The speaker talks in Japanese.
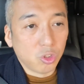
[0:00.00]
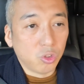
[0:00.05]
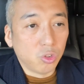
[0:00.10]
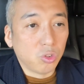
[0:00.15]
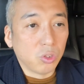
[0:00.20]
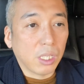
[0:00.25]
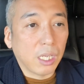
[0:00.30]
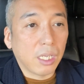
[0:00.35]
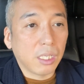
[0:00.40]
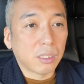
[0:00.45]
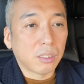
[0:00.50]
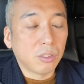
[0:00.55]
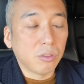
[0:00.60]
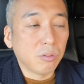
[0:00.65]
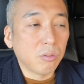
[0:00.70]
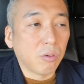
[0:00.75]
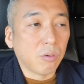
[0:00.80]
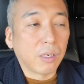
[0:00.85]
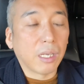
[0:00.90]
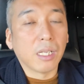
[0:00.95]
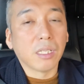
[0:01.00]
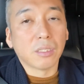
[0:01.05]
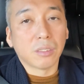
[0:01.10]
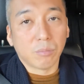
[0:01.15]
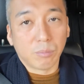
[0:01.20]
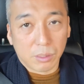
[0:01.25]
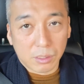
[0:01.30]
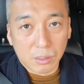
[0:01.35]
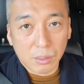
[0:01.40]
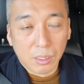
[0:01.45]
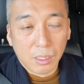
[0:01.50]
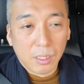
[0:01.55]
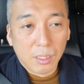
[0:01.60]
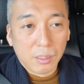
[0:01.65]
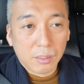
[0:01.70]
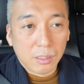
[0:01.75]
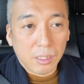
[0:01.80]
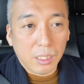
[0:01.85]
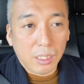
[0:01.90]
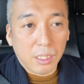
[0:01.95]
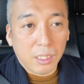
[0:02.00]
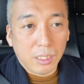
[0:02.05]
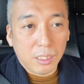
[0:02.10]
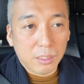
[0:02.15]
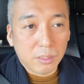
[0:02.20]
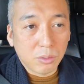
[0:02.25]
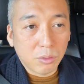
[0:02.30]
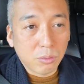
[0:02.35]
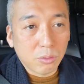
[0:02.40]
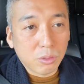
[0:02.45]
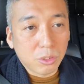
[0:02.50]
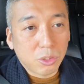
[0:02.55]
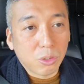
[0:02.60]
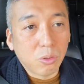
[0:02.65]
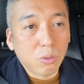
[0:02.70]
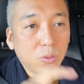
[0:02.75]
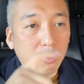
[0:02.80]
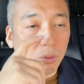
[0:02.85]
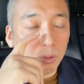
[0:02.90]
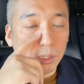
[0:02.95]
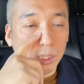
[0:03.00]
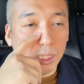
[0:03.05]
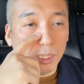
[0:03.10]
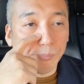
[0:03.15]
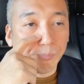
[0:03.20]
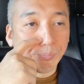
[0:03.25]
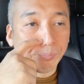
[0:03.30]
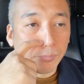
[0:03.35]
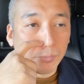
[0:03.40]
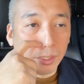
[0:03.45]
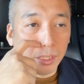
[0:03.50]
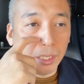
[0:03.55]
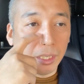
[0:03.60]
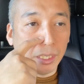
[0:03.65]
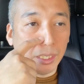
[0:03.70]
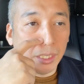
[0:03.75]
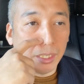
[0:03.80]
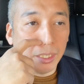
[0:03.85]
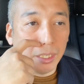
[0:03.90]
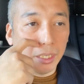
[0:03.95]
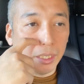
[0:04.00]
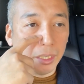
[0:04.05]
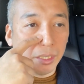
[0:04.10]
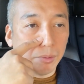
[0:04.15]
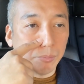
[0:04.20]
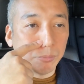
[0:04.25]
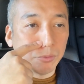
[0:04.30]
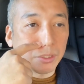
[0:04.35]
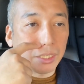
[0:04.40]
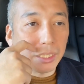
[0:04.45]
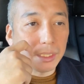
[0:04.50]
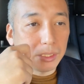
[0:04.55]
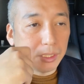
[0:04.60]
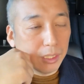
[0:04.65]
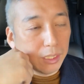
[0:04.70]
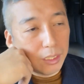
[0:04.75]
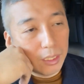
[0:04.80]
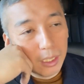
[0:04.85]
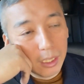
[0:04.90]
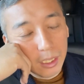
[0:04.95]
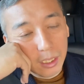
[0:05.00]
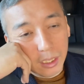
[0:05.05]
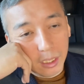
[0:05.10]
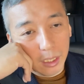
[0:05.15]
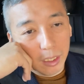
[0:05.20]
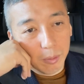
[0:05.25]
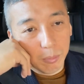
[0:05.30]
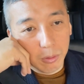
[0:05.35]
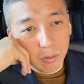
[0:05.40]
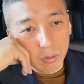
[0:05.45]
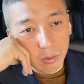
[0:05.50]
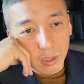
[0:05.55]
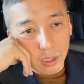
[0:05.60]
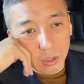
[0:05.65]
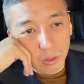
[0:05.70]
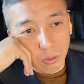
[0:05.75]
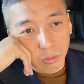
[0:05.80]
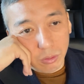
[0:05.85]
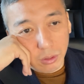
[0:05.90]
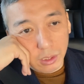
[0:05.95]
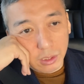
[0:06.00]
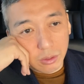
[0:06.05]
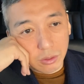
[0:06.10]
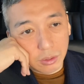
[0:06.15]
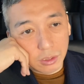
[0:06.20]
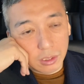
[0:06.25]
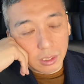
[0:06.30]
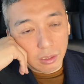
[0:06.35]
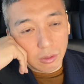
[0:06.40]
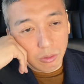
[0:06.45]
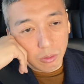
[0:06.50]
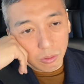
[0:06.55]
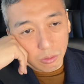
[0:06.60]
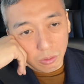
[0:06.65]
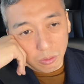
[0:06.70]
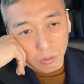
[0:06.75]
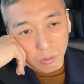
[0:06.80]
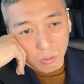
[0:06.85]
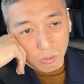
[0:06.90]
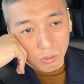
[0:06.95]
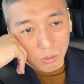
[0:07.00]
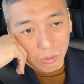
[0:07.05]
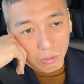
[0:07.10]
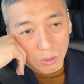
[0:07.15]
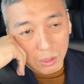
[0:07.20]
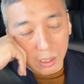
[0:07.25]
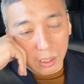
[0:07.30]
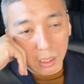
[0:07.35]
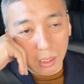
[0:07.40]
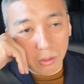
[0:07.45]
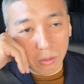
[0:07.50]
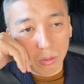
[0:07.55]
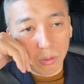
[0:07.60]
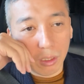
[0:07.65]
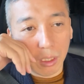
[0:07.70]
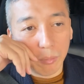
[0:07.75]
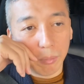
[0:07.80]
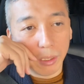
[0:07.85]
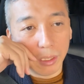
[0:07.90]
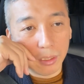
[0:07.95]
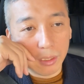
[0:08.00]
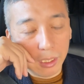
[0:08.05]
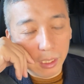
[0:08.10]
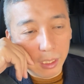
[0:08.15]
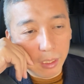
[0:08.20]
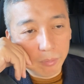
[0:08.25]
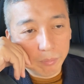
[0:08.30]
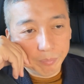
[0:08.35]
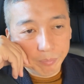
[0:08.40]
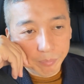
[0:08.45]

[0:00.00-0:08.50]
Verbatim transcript: なっていうのを感じます。で、えその証拠に、えー、昔、え僕が独立した頃から比べて、